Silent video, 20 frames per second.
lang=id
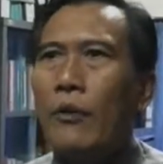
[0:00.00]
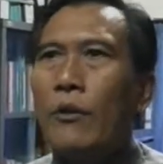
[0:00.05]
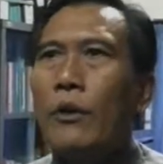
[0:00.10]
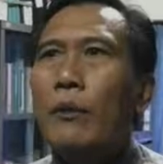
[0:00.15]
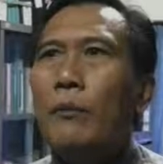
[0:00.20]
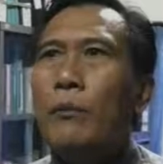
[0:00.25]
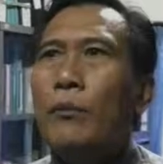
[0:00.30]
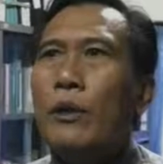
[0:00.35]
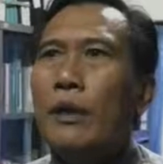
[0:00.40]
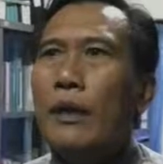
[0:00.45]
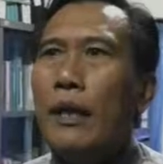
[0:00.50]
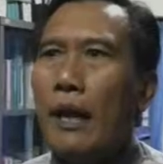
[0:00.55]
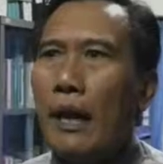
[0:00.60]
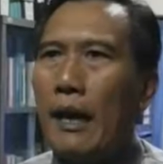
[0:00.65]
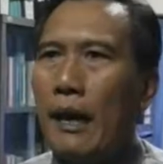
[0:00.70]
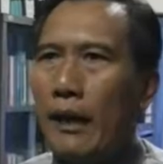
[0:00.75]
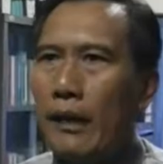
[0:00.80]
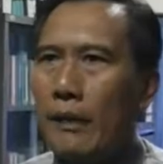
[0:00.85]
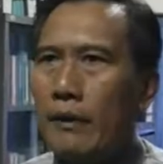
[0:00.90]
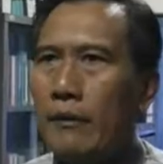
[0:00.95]
Lalu
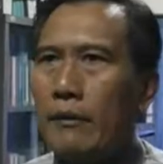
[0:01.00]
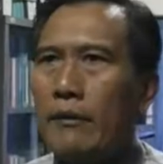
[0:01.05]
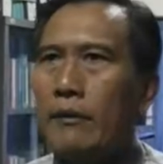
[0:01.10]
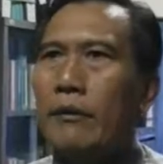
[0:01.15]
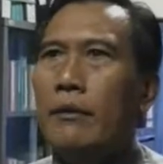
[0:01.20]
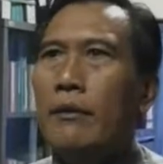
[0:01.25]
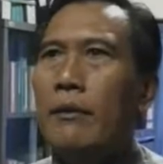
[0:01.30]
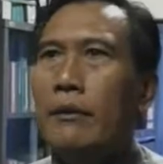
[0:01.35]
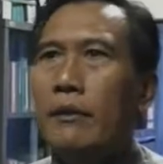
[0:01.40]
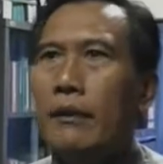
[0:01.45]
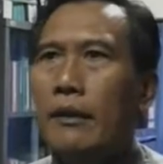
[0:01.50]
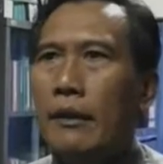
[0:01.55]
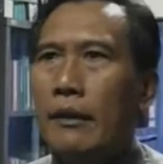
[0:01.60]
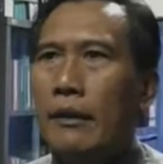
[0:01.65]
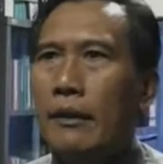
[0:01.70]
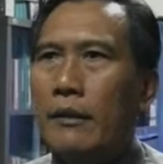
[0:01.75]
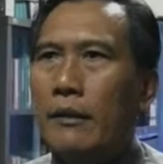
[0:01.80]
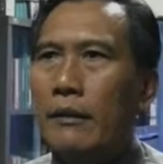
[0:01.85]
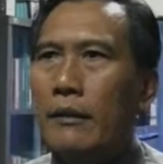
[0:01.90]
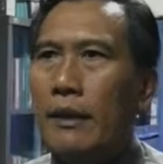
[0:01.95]
kemudian
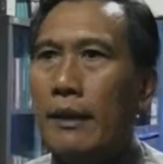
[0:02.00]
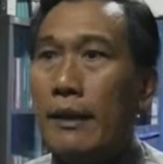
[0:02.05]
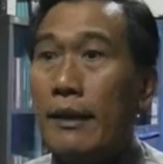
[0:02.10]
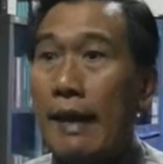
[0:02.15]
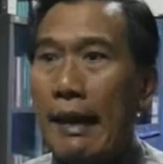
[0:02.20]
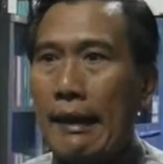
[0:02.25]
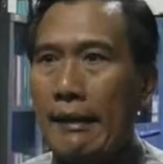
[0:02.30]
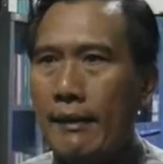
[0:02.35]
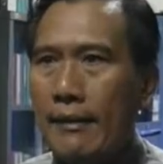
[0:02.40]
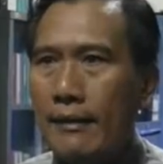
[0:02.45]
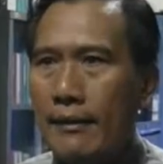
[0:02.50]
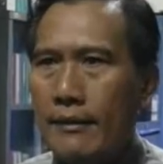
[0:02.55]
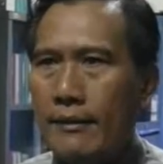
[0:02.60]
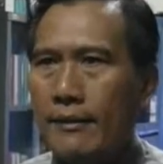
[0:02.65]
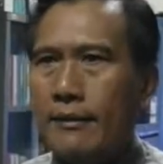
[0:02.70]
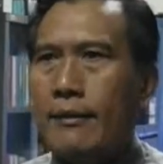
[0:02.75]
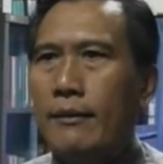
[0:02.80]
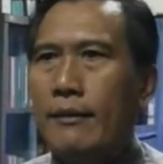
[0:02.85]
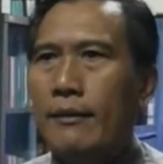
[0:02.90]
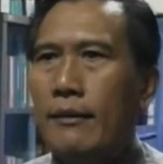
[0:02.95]
ya
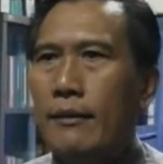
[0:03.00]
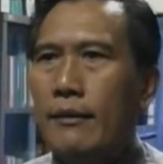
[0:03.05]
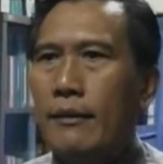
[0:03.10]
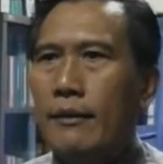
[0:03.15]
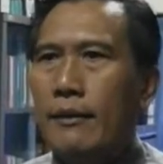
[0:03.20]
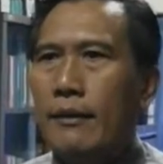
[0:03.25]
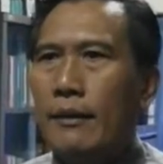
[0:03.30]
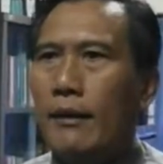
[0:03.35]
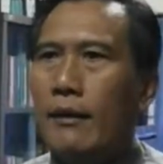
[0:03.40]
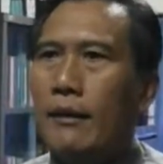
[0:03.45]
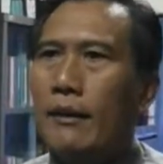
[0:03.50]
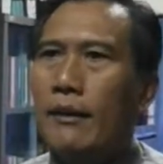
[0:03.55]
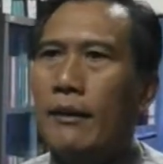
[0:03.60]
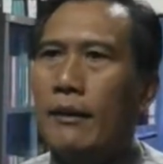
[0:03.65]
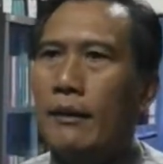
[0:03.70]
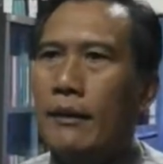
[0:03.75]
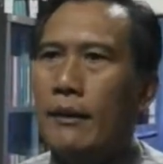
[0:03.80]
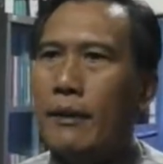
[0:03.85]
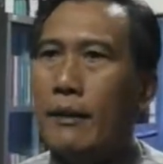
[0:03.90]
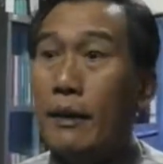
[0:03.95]
terjadi
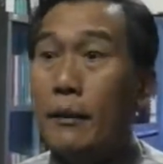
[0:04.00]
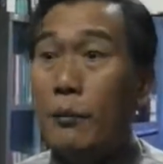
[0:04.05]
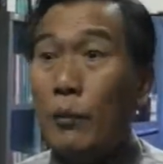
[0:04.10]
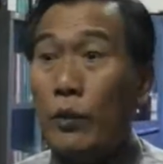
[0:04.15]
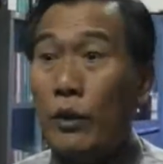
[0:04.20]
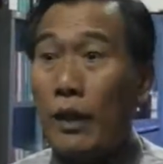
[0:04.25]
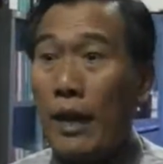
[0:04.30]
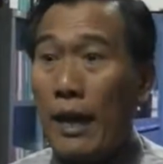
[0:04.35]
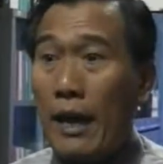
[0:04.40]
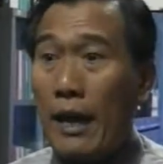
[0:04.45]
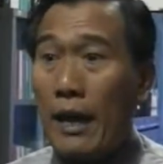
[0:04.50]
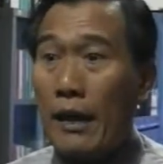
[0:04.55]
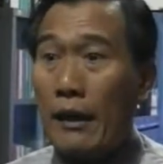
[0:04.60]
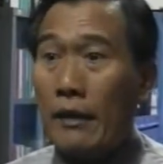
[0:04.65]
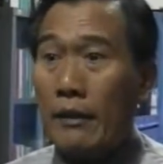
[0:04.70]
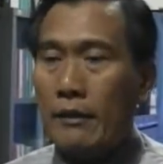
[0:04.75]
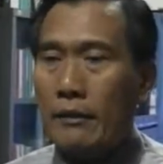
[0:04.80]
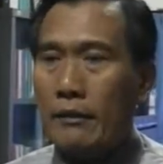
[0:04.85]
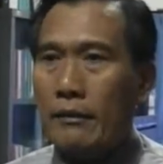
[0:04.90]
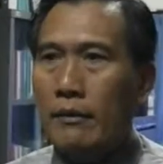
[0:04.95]
Eh,
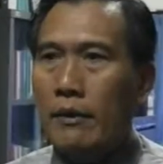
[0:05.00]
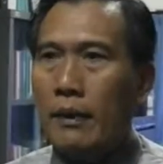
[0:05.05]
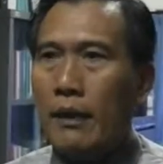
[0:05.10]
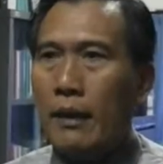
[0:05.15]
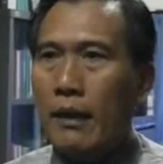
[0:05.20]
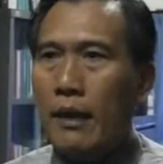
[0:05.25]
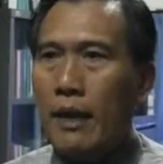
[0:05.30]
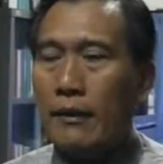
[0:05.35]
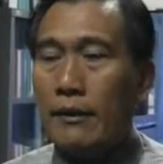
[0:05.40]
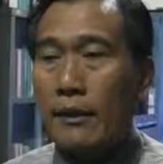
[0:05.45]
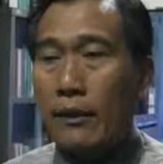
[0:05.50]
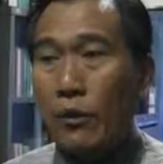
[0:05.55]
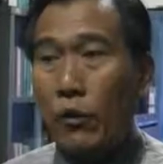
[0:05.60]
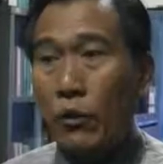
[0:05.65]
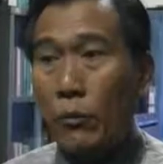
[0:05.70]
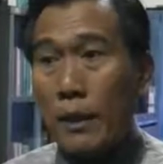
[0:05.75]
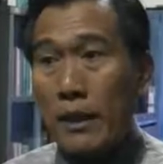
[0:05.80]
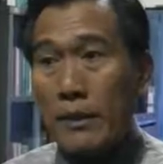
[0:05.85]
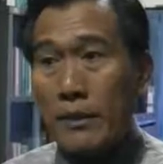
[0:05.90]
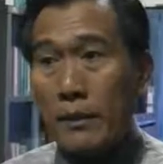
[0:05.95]
keributan ya
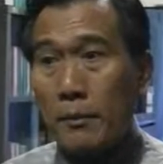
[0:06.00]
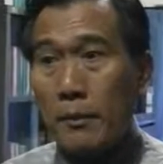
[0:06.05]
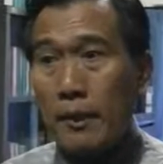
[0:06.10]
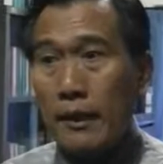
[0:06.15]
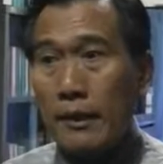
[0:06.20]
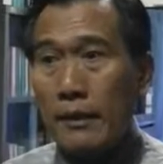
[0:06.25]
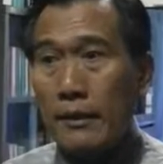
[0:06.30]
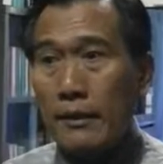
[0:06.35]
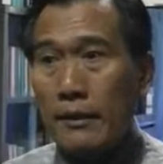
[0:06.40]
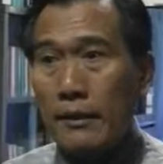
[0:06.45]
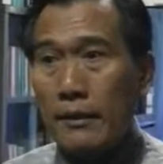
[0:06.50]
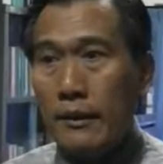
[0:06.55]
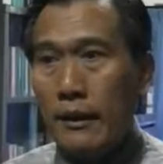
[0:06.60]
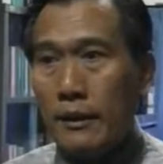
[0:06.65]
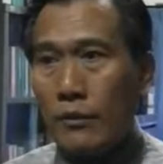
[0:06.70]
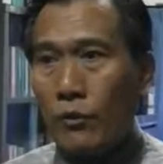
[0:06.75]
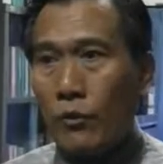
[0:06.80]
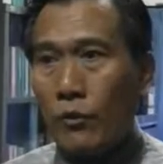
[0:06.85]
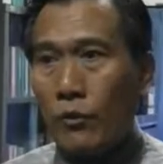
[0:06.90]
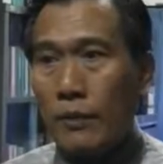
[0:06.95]
antar ormas apalagi
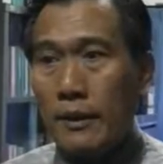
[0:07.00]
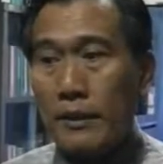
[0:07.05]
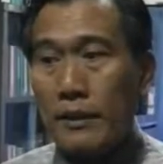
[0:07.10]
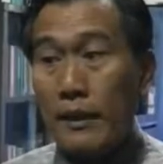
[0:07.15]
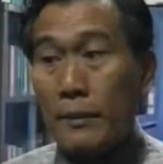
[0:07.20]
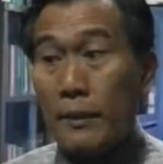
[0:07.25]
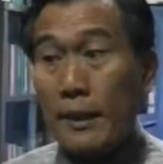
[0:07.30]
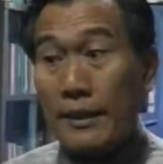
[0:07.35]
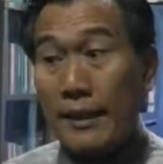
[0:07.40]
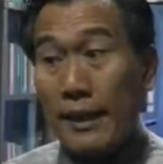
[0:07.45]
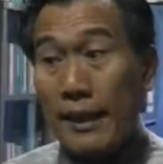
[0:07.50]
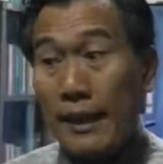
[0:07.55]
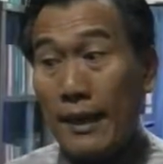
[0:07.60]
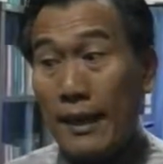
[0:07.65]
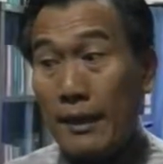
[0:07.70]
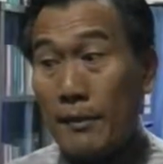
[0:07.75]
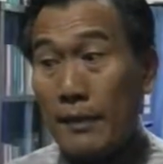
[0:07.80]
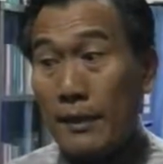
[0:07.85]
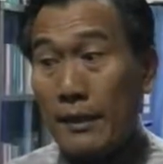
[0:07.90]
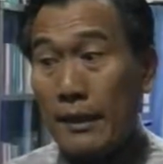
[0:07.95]
atau ormas dengan
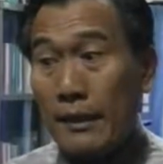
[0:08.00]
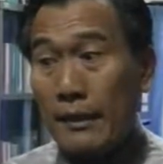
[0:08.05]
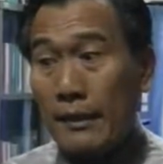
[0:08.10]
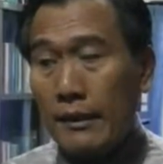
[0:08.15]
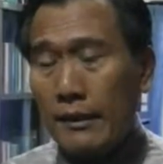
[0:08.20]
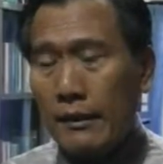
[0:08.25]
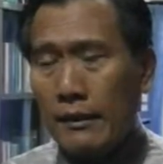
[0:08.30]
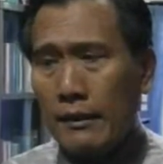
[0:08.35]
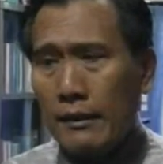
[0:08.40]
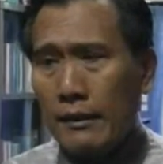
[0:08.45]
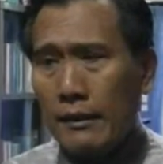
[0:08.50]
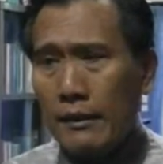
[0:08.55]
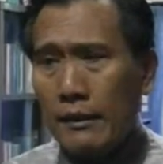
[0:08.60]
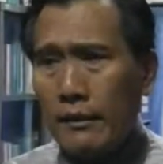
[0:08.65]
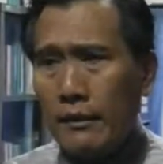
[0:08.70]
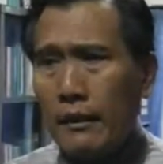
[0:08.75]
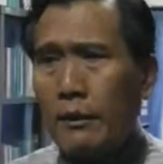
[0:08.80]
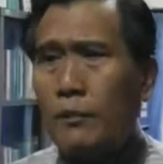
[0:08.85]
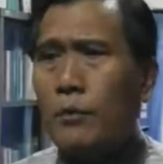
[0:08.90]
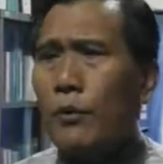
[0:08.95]
masyarakat misalnya.
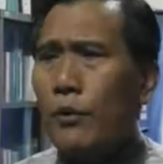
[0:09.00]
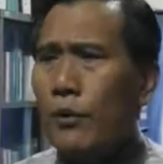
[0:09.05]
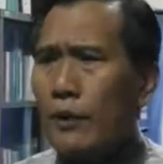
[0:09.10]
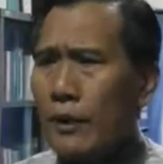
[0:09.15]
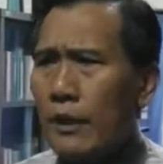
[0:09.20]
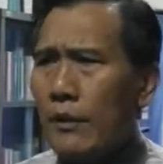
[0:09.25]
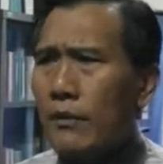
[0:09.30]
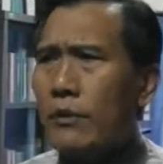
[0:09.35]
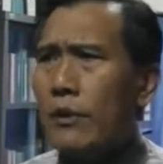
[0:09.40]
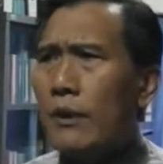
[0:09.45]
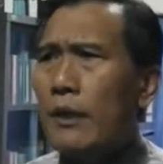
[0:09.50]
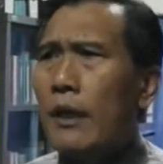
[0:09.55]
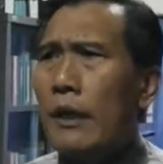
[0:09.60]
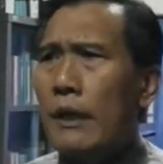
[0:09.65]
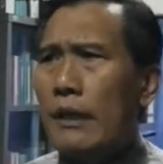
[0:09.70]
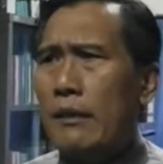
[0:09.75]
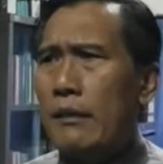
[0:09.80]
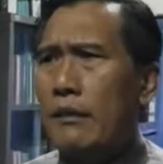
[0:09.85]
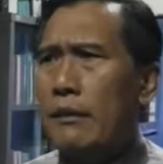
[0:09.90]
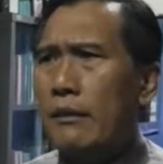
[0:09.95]
Jadi polisi harus
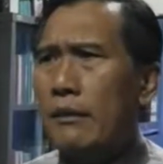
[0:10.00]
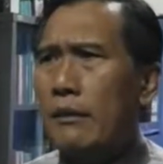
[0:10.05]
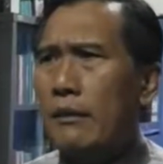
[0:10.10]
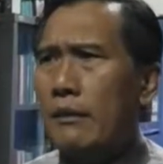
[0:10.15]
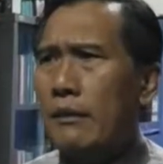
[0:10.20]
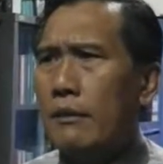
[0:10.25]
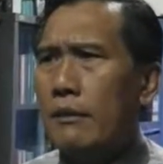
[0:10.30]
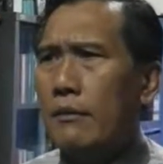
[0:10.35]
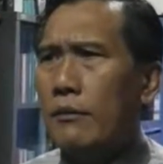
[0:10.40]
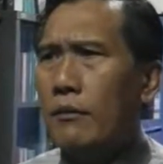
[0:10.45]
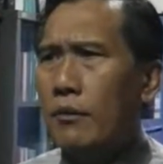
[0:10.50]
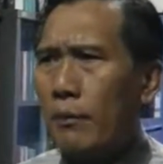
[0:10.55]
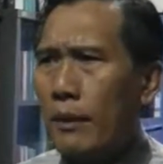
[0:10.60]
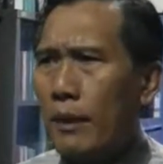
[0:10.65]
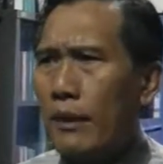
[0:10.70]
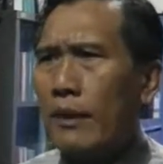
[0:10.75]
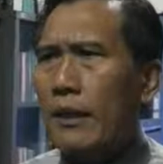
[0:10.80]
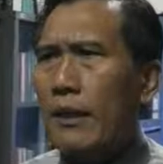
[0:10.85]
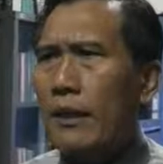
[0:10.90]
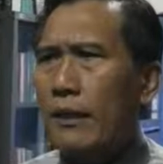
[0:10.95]
tegas untuk
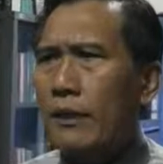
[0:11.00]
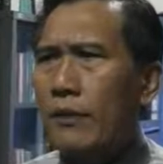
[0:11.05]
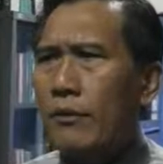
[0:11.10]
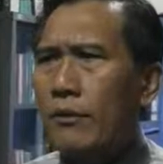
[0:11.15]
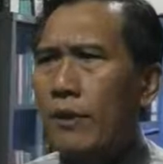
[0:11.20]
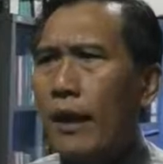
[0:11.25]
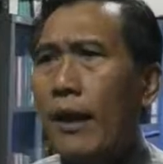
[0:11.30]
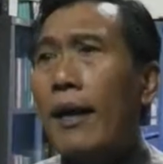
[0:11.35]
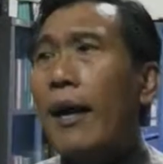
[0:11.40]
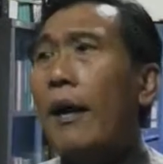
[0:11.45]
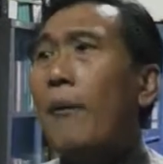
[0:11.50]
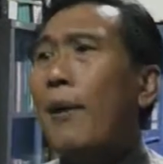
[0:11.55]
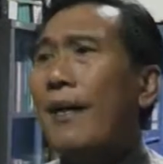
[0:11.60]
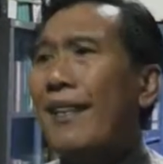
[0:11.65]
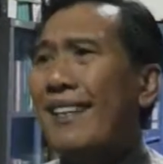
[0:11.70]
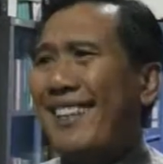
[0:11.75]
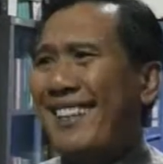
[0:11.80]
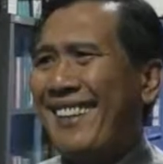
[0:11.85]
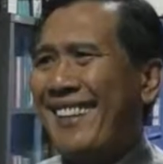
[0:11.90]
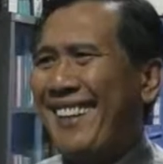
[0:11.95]
melaksanakan itu. Jangan
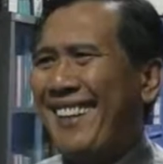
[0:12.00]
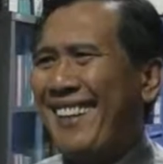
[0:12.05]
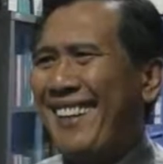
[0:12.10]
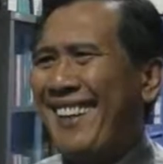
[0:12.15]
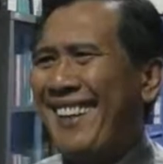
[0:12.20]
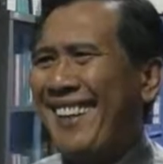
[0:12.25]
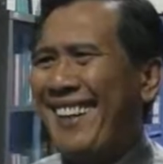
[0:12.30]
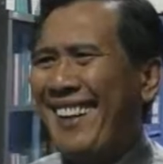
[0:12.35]
khawatir.